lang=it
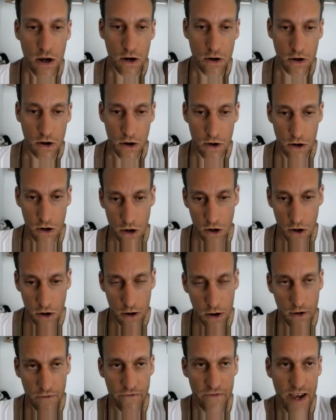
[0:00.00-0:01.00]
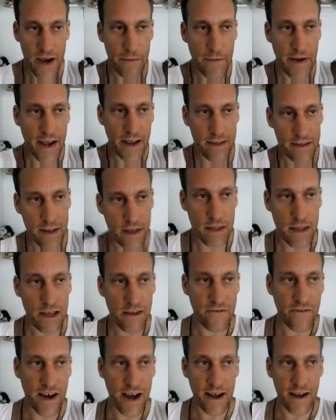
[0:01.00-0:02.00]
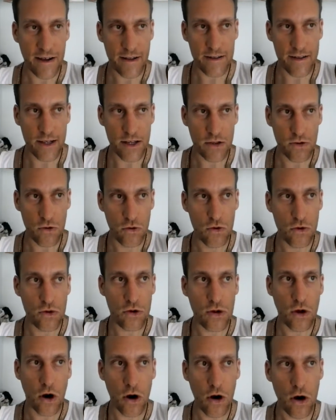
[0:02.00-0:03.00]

Con loro ovviamente si fa di tutto,